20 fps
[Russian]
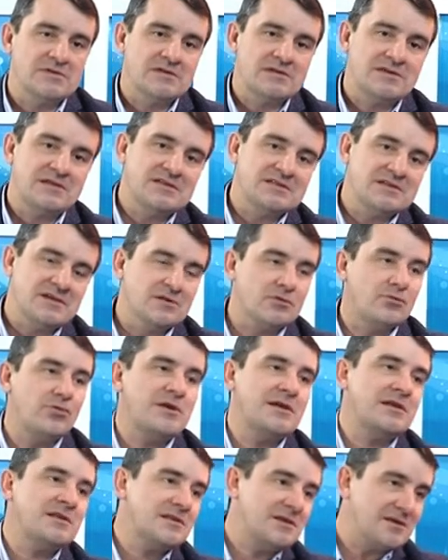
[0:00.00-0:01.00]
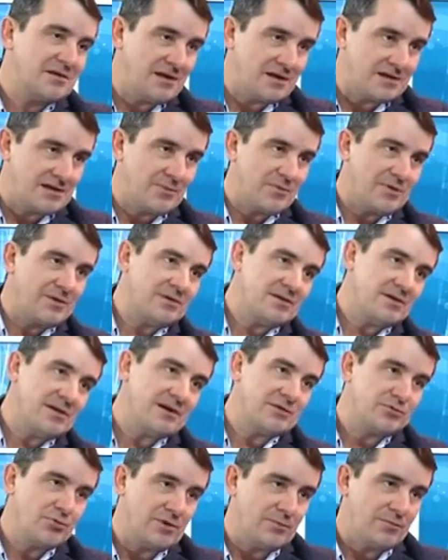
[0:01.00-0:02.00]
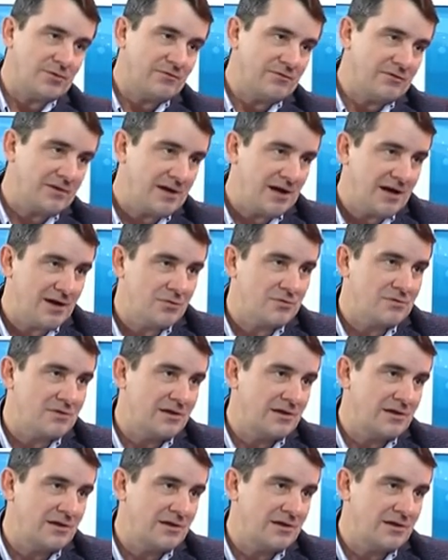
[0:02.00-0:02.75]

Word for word: и есть конкуренты на этом рынке, которые привлекают,